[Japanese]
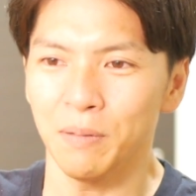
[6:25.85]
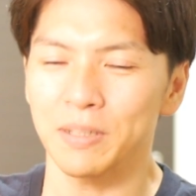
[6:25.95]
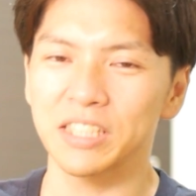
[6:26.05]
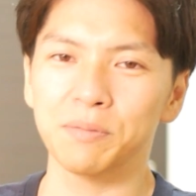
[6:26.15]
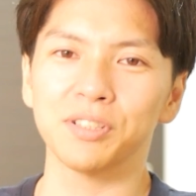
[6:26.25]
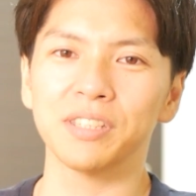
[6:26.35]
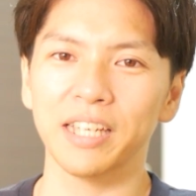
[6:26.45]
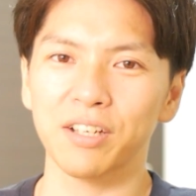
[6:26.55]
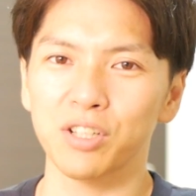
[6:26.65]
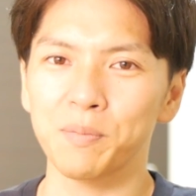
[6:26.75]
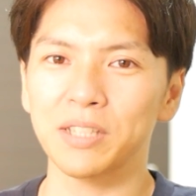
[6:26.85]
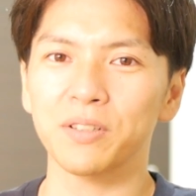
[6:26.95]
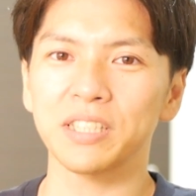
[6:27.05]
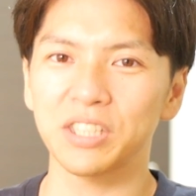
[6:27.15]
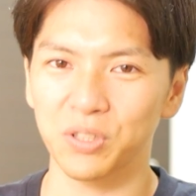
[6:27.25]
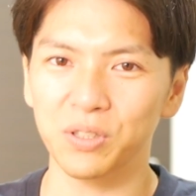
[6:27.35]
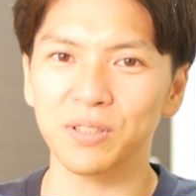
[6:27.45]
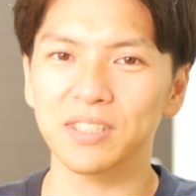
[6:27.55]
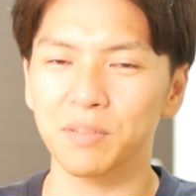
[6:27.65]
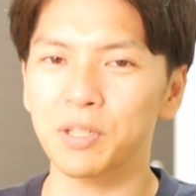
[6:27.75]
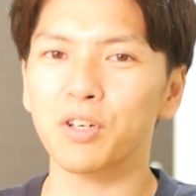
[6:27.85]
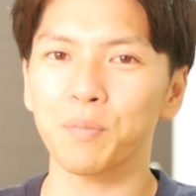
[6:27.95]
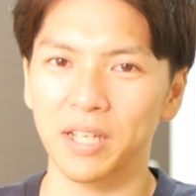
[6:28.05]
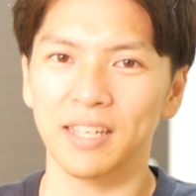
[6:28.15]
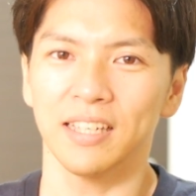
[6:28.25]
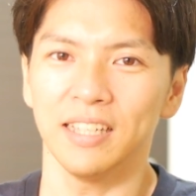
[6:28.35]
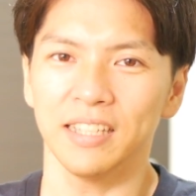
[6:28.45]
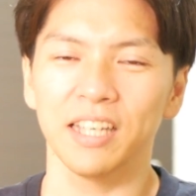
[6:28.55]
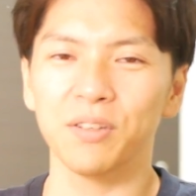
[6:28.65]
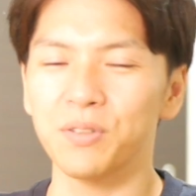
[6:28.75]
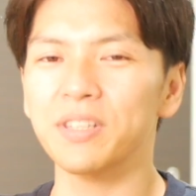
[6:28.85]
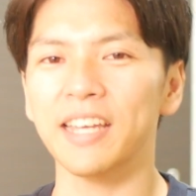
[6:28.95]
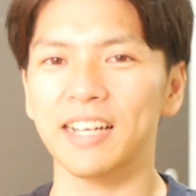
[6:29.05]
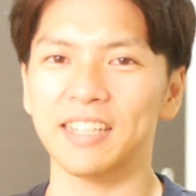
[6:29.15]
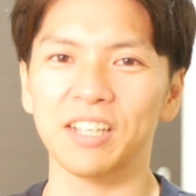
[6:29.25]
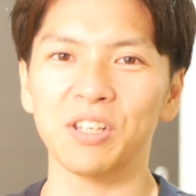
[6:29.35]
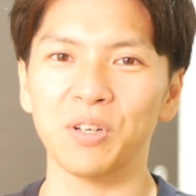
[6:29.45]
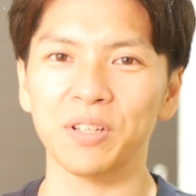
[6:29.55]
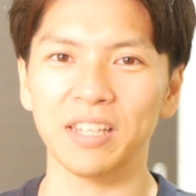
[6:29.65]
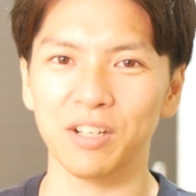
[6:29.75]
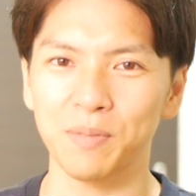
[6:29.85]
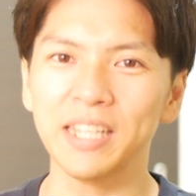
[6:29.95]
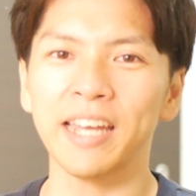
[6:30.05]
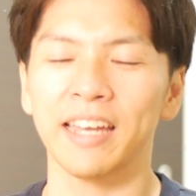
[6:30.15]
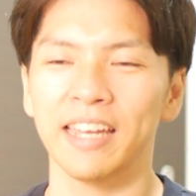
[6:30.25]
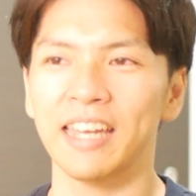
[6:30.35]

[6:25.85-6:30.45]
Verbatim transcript: まあ、自分で車の異常と積み込みで運転ができるようになるまで、